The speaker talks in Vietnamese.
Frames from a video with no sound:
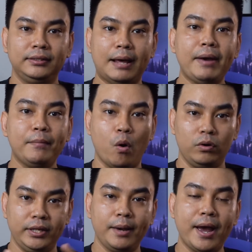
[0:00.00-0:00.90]

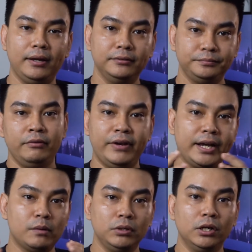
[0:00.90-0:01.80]
821 nha các bạn về
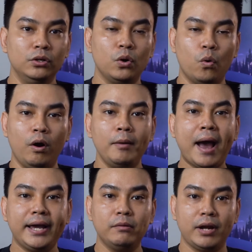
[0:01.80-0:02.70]
cái trọng lượng của
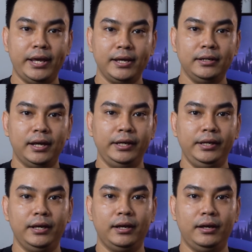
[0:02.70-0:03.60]
ba cái dòng này á
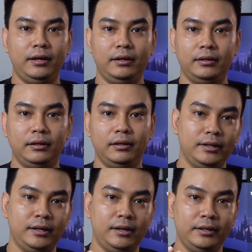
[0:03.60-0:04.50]
thì uh,
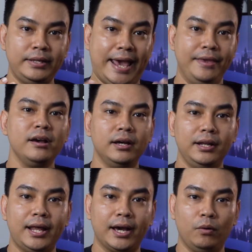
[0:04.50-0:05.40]
uh, nhẹ nhất á,
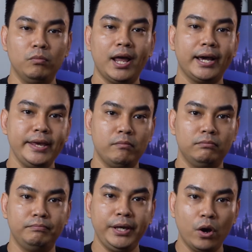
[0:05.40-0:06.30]
là cũng là cái dòng
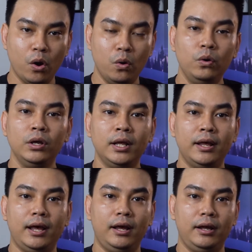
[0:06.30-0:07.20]
Pico uh,
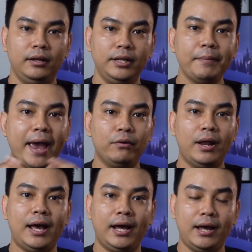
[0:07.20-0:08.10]
tiếp theo
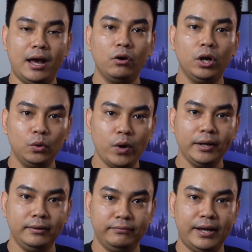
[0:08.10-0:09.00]
là Oculus
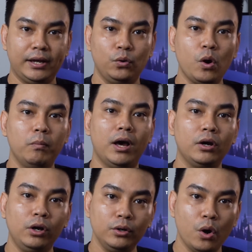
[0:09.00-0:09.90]
Quest và cuối cùng là
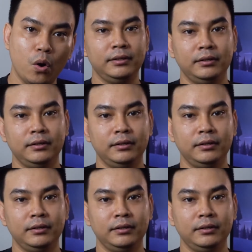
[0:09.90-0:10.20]
Oculus Go